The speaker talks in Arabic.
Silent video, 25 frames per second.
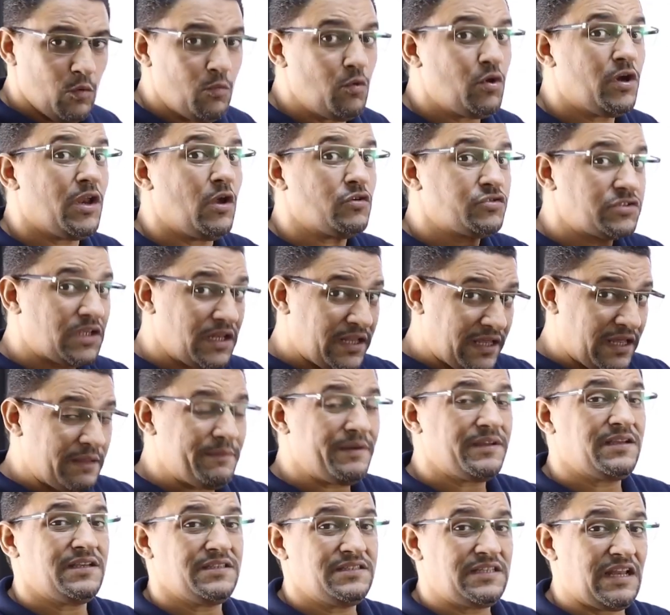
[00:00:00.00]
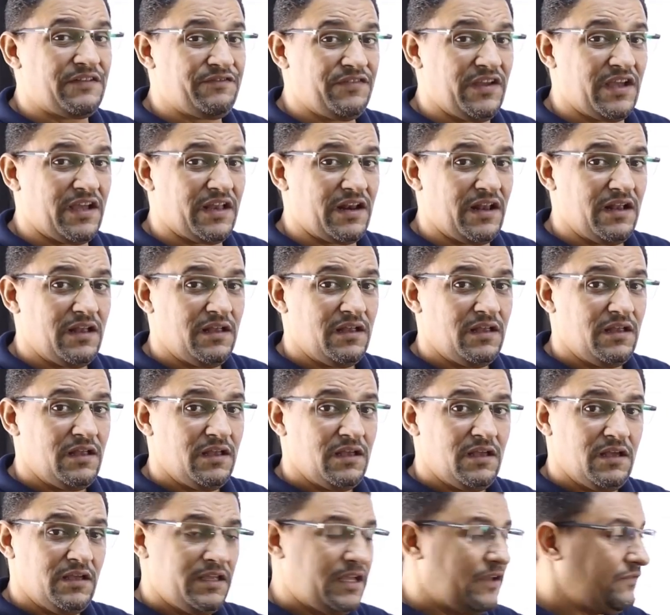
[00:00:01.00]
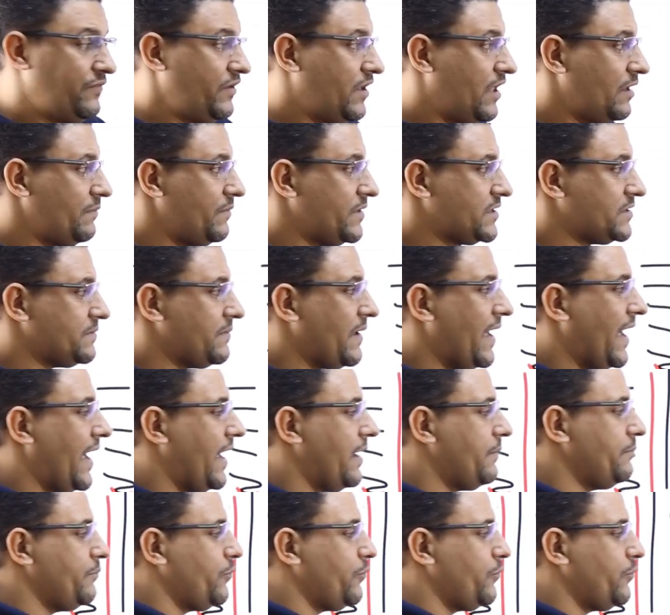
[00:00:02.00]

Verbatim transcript: وممكن اوصل لكلمات كتير على فكره يعني في كلمه اسمها